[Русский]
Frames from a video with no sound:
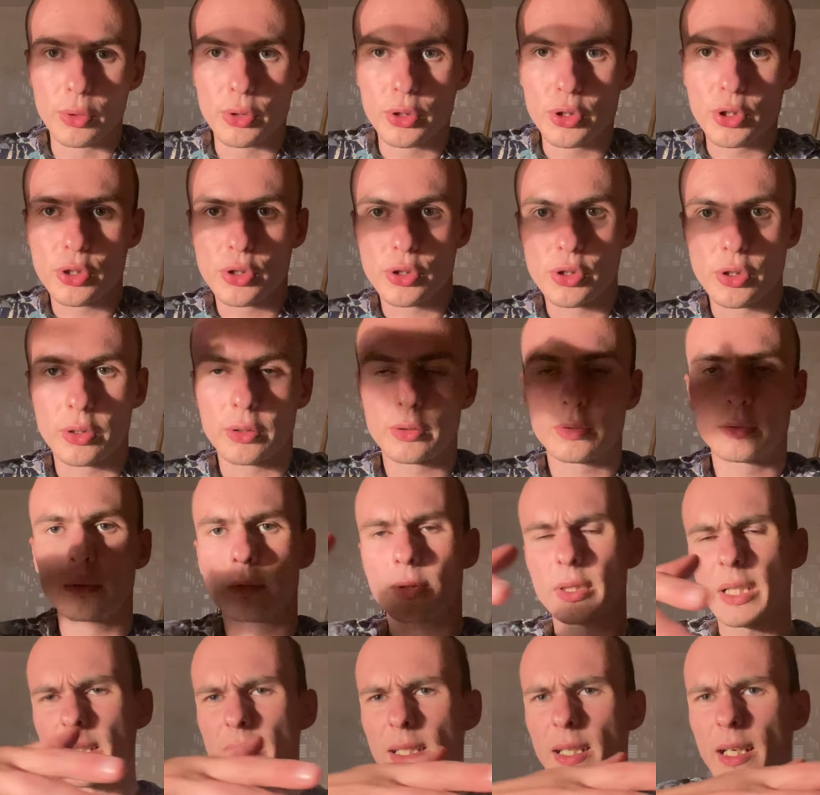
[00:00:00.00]
Чик -чик. Ну,
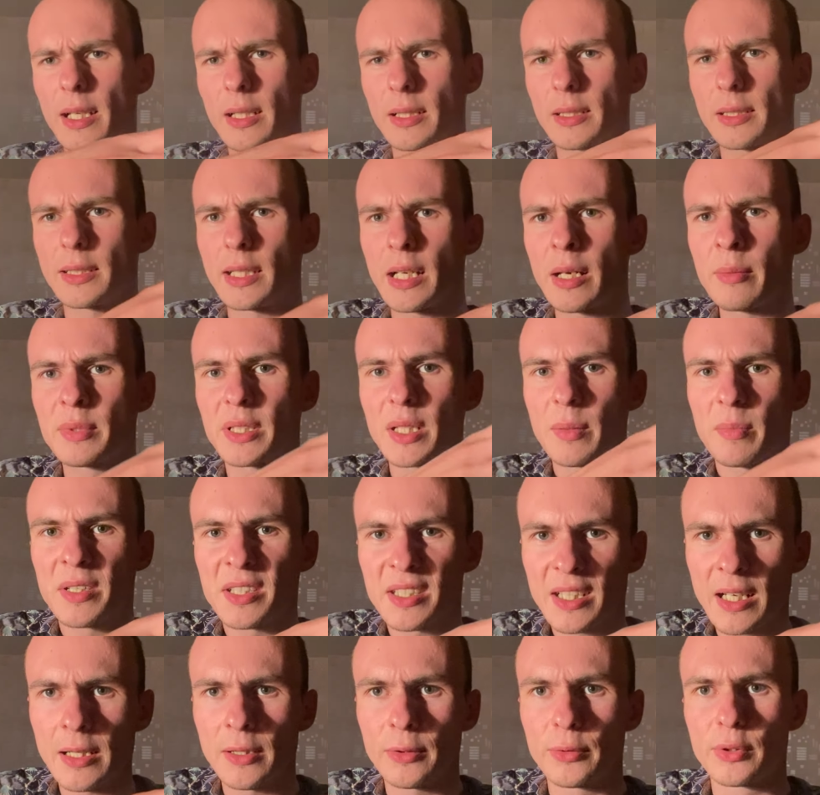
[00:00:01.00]
кстати, я стрим
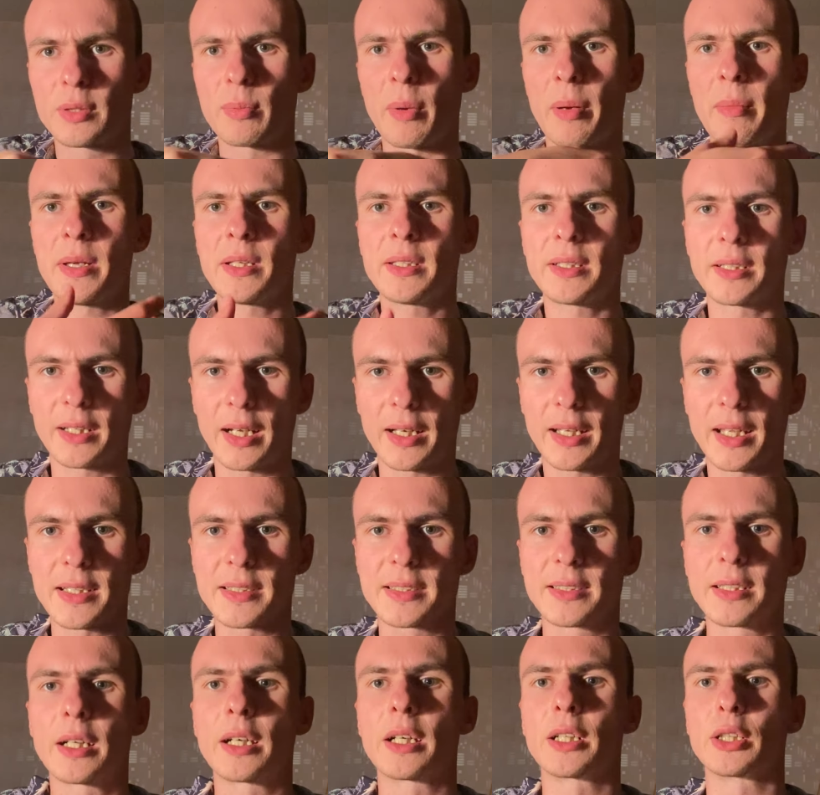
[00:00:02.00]
записал но с момента, как я
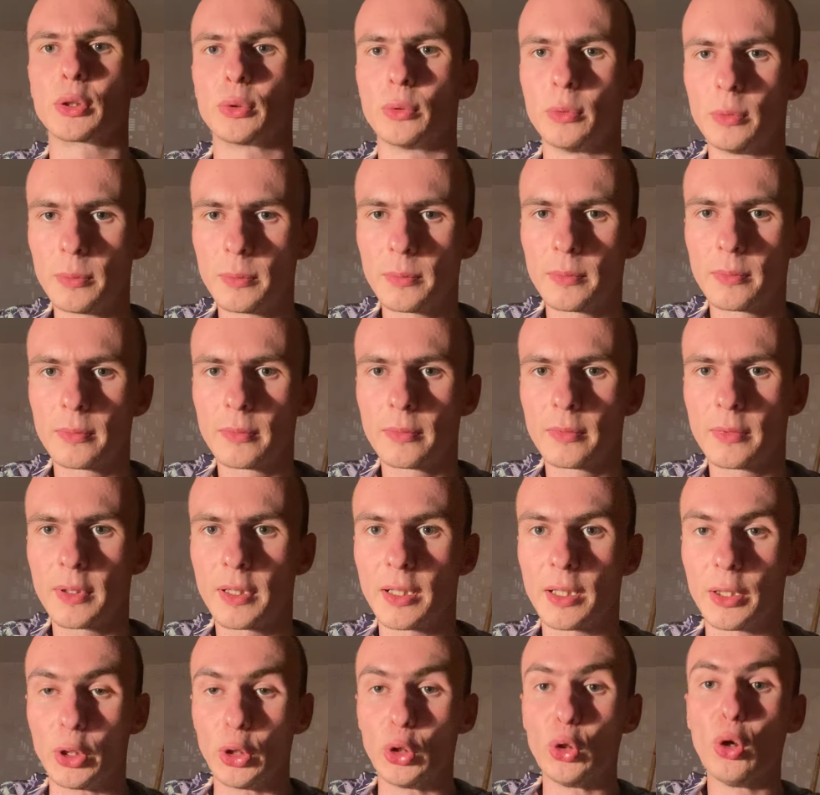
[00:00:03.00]
захожу.
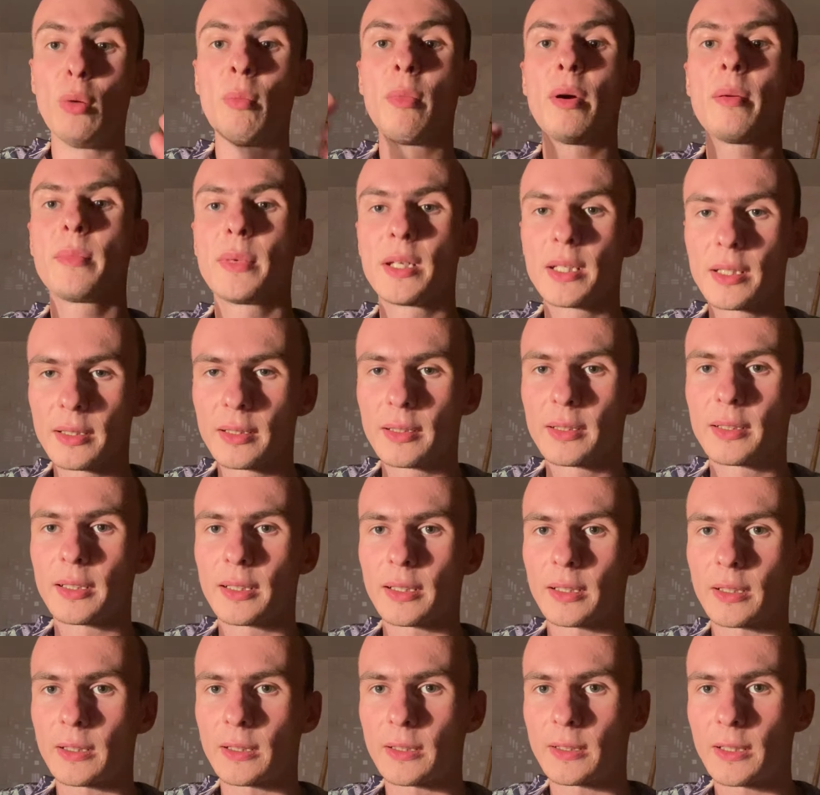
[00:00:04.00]
До
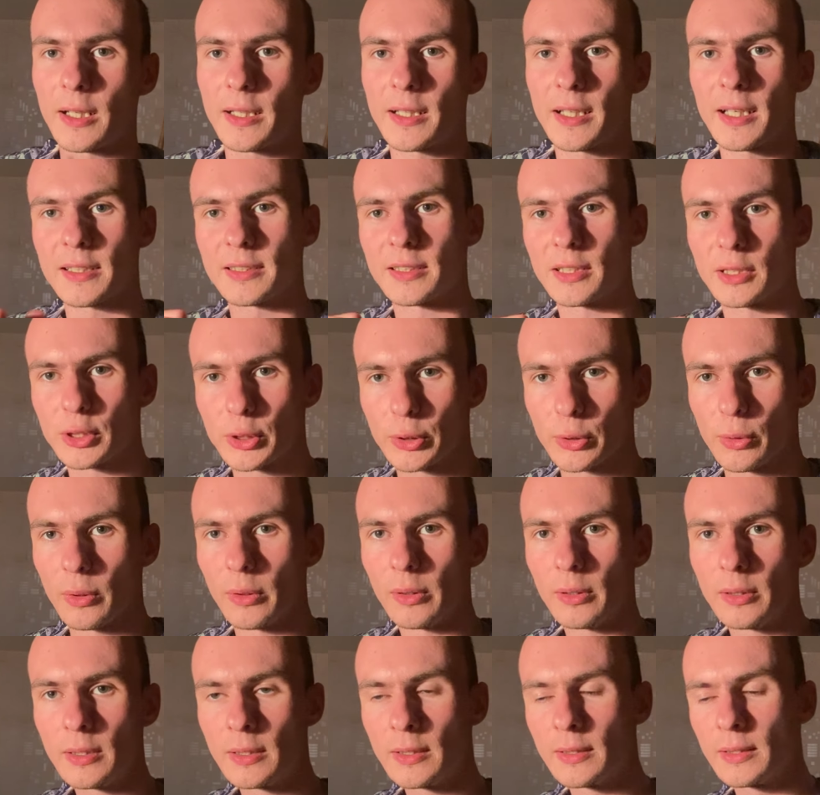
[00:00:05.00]
момента, как я зашел.
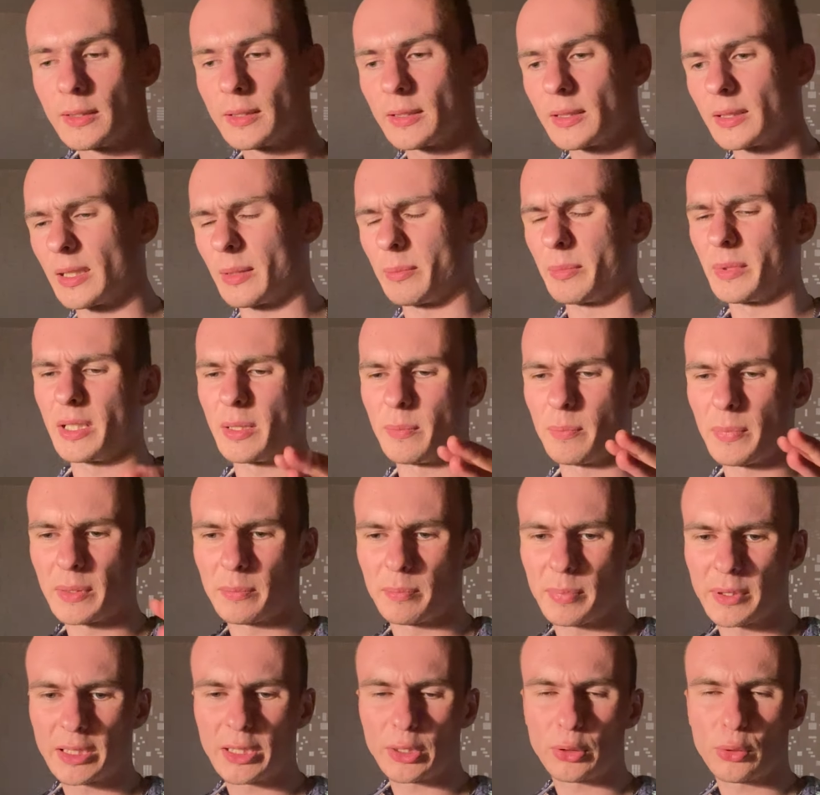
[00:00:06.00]
Там, типа,
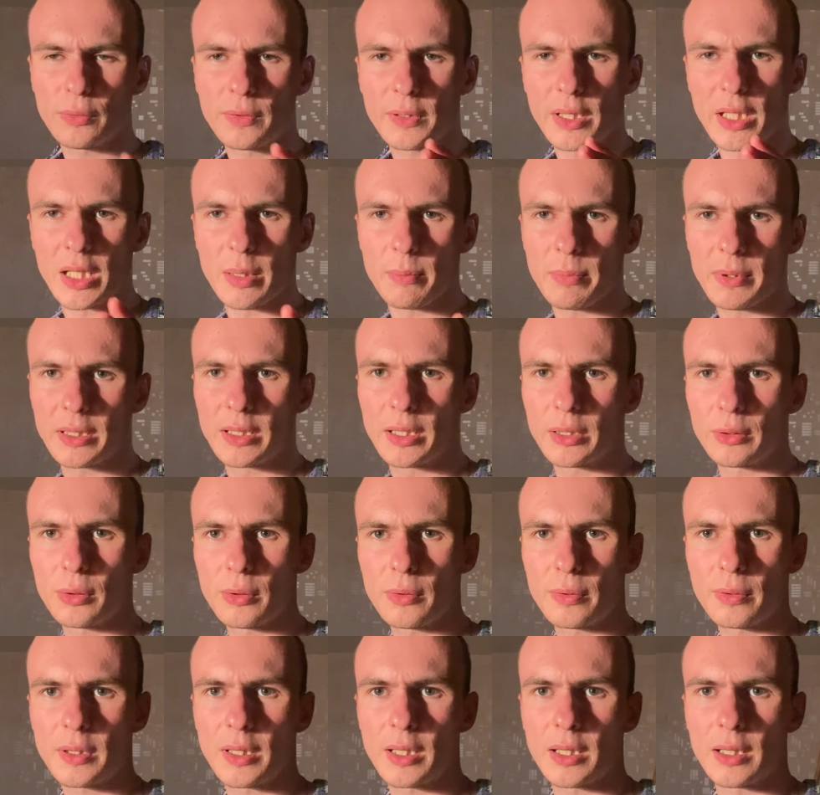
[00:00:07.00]
подготовки,
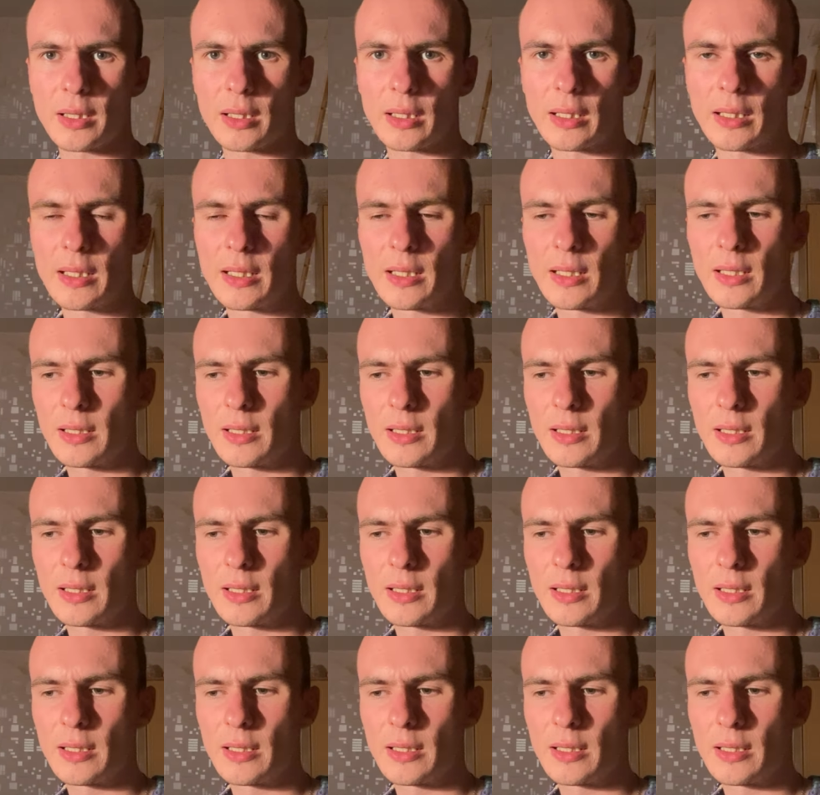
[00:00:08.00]
неподготовки.